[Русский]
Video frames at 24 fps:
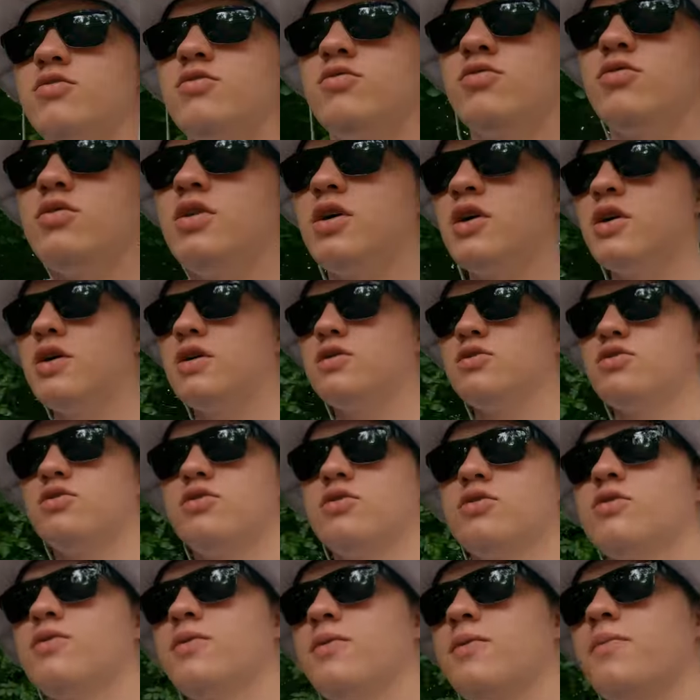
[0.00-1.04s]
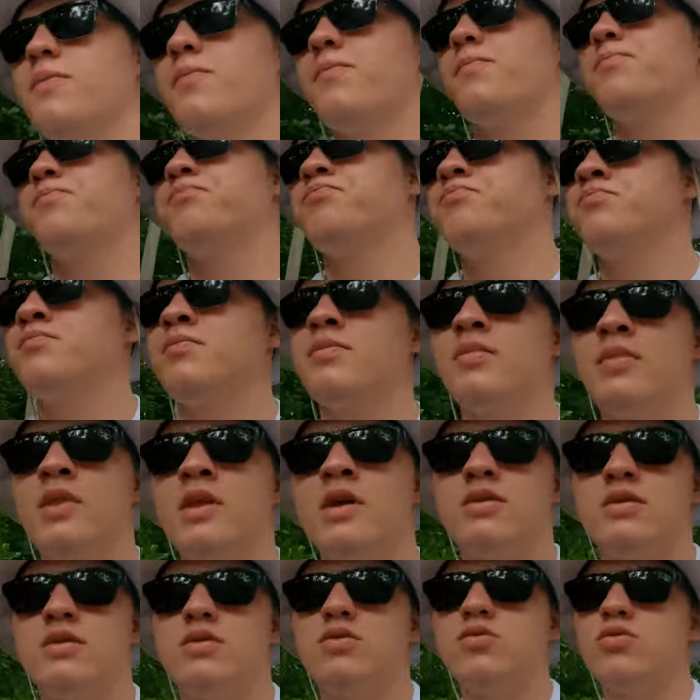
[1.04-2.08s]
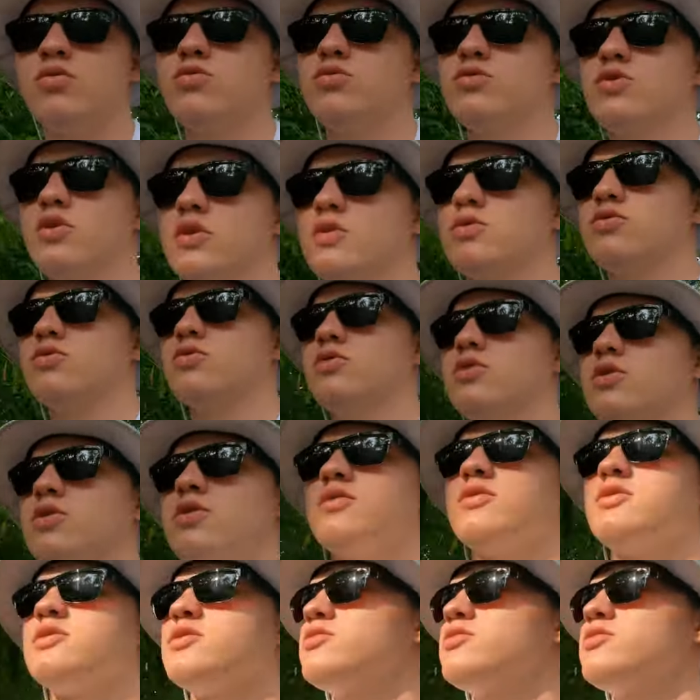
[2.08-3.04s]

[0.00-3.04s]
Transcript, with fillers: новую локацию, на другую часть острова.